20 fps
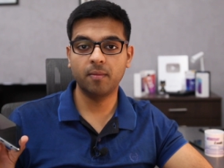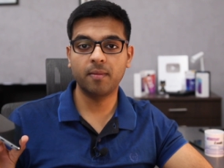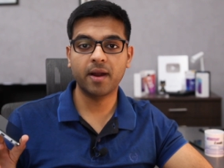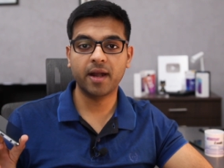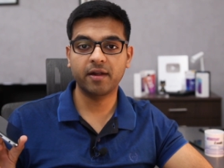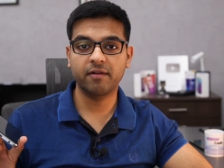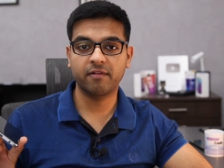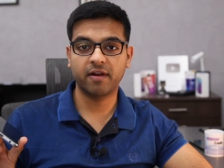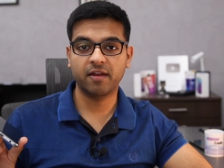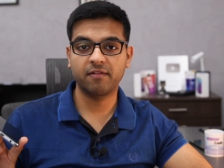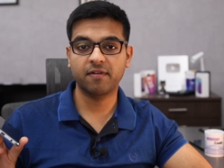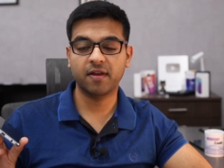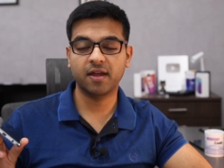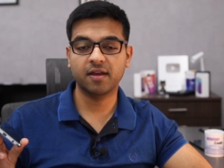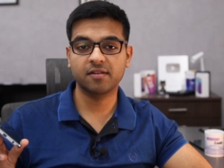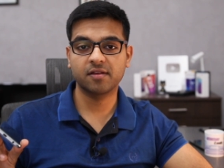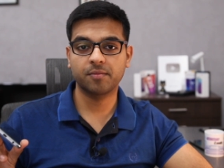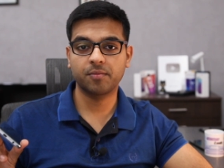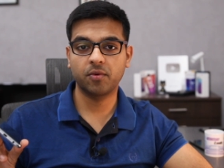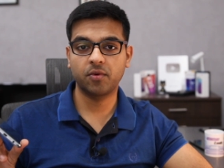बैंड वाईफाई का
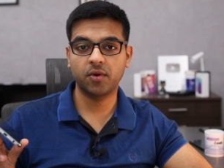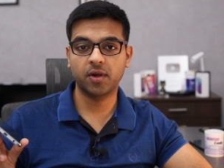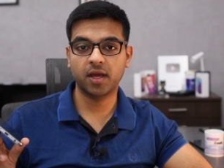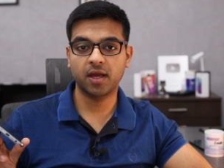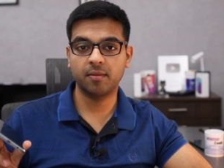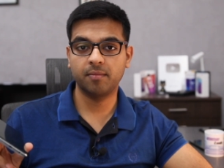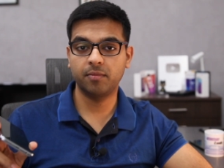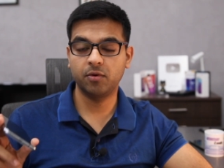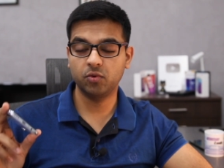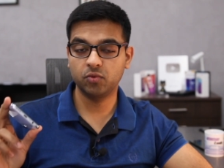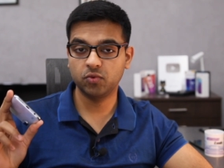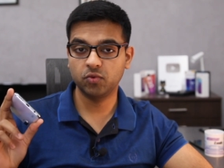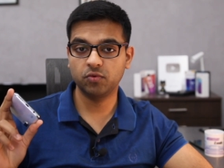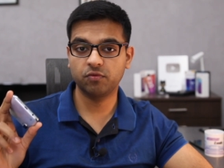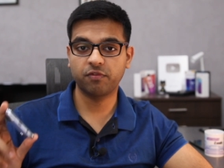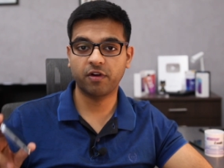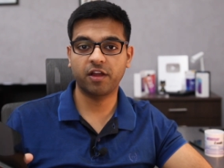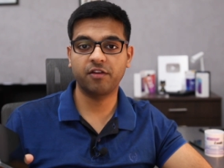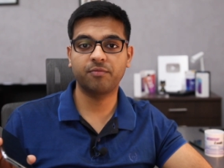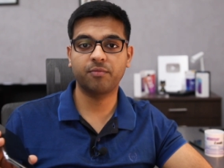सपोर्ट है ब्लूटूथ
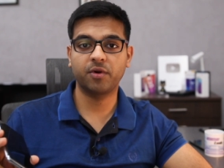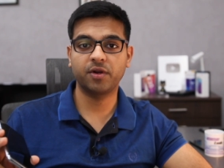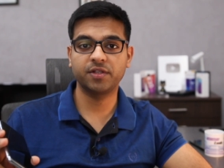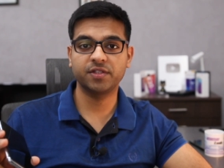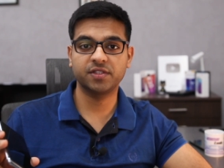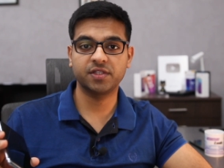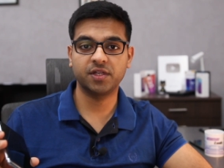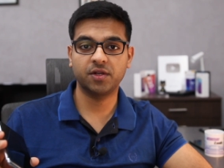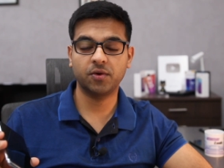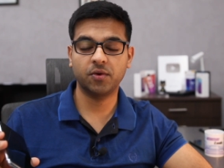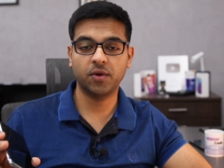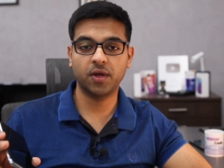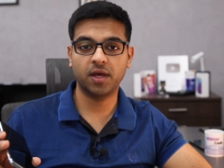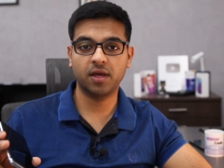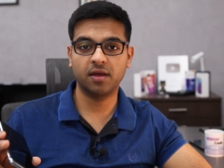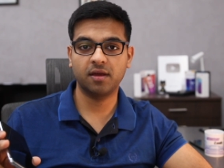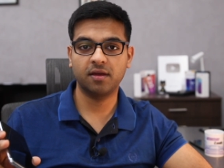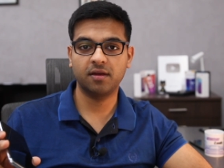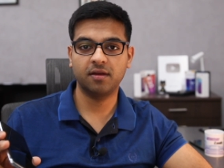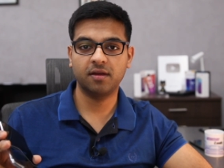5.0 है
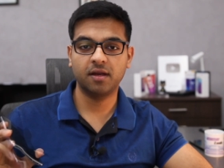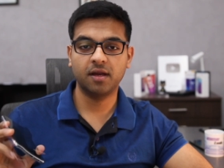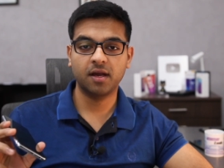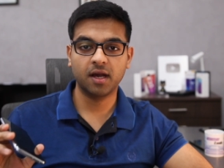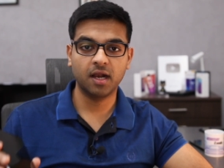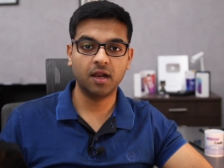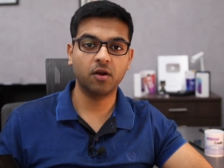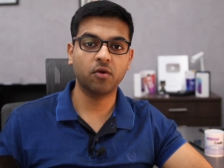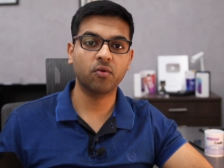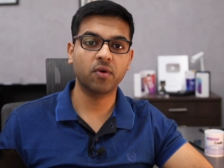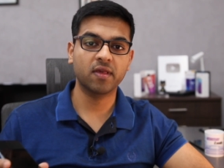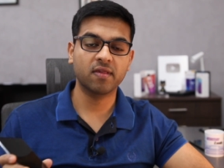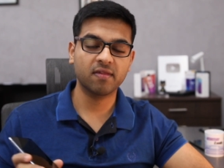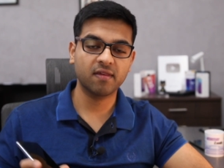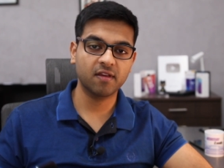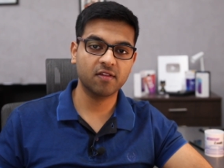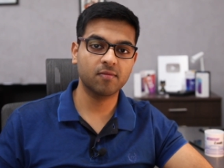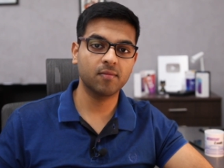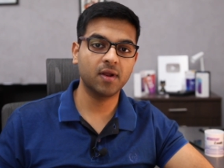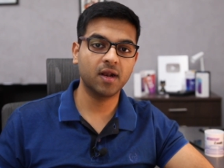कलर ओ
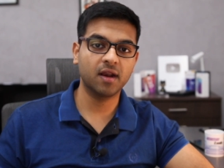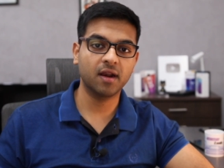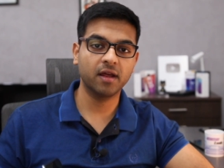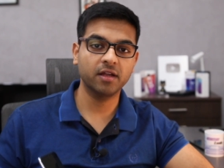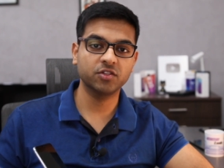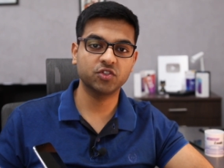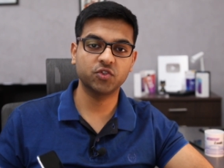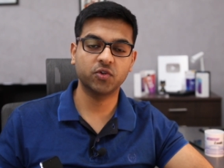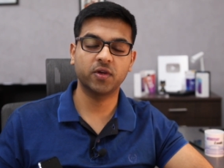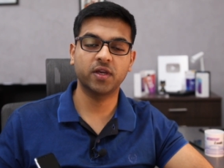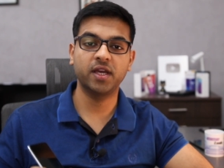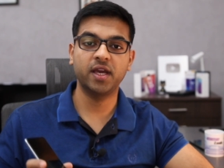सिक्स मिल रहा है जो कि